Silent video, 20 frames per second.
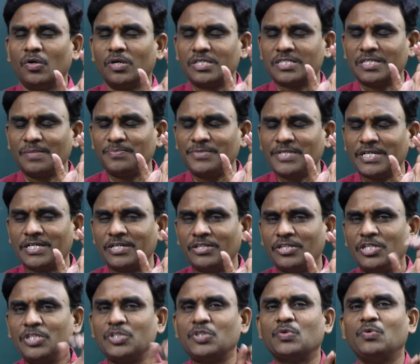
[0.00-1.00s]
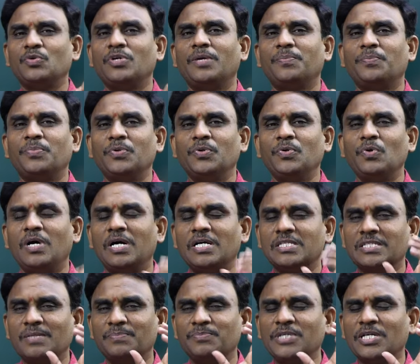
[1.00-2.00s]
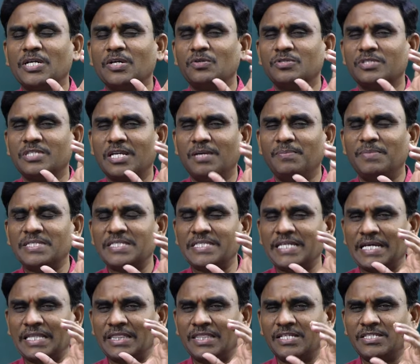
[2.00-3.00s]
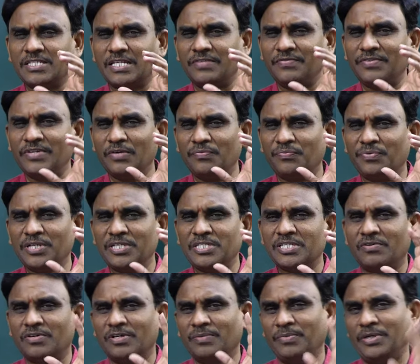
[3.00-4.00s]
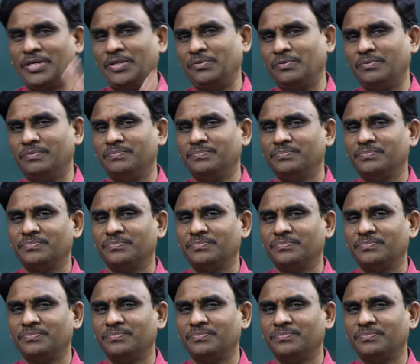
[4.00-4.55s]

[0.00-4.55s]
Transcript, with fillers: ఒక సబ్జెక్టు తీసుకున్నప్పుడు ఆ సబ్జెక్ట్లో సిలబస్ ఎంత చదివినా ఫినిష్ అవ్వడం లేదు